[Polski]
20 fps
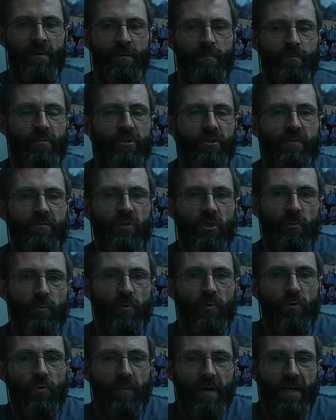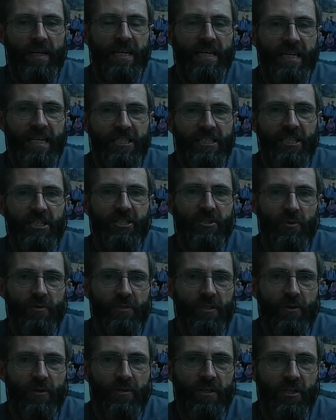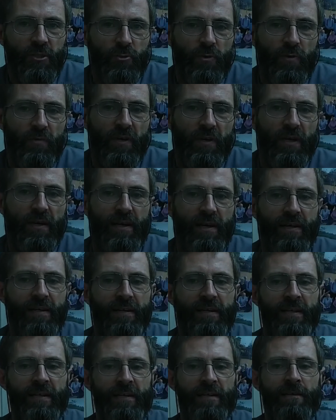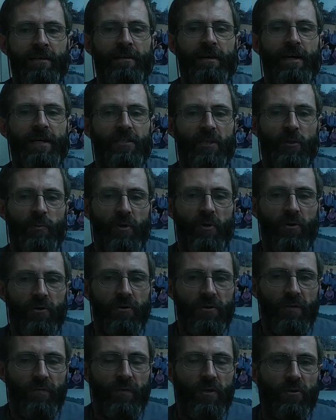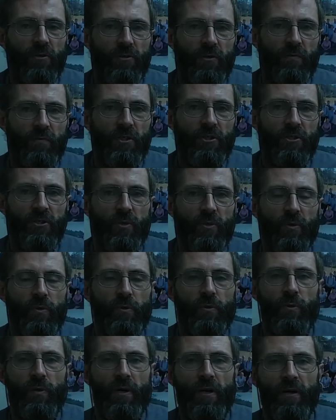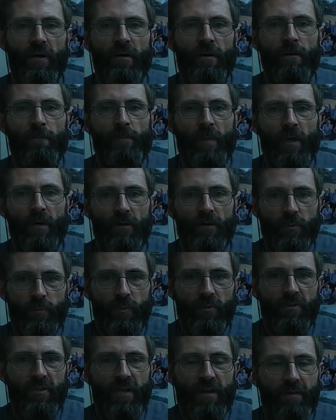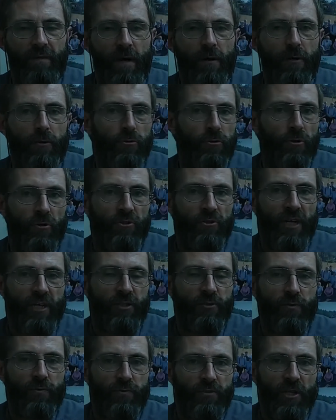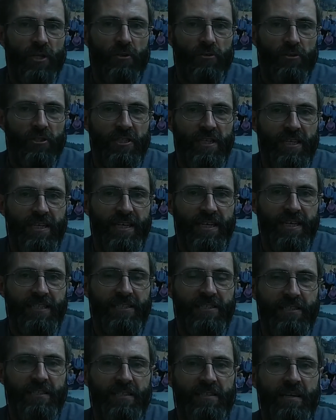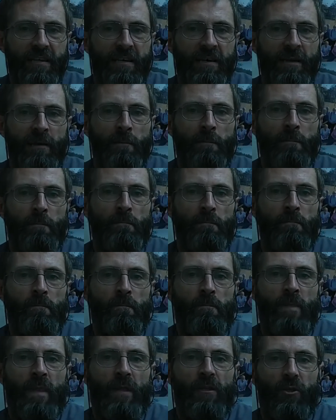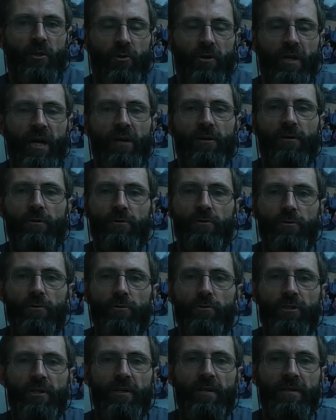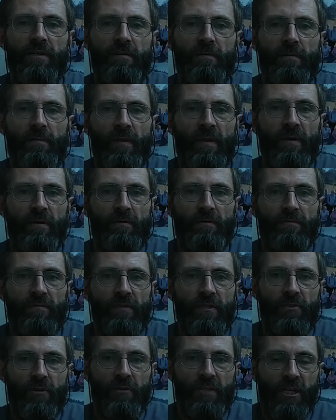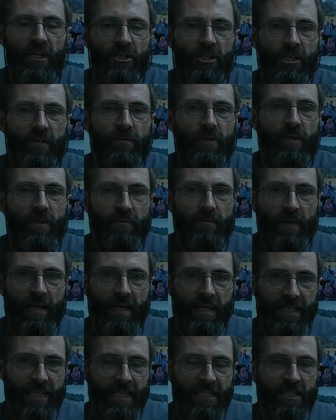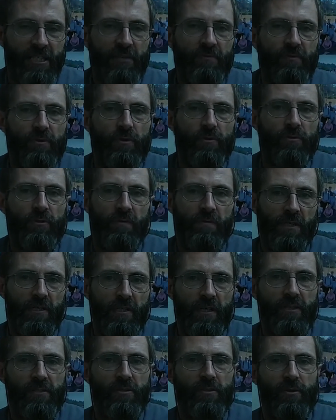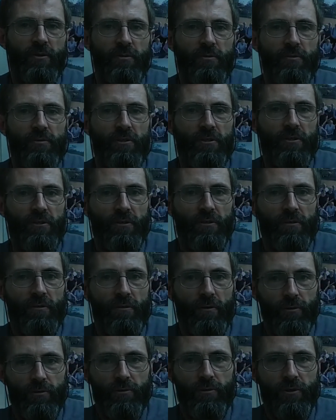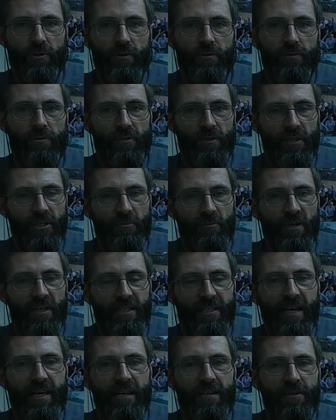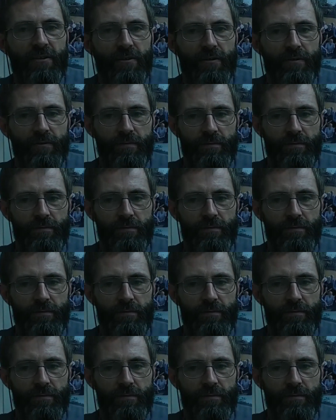Może wziąć pod uwagę klasyczną teorię człowieka, antropologię filozoficzną, która rozpoznawała już od czasów starożytnej Grecji trojaką duszę e, w istotach żywych, wegetatywną, zwierzęcą i ludzką, nieśmiertelną.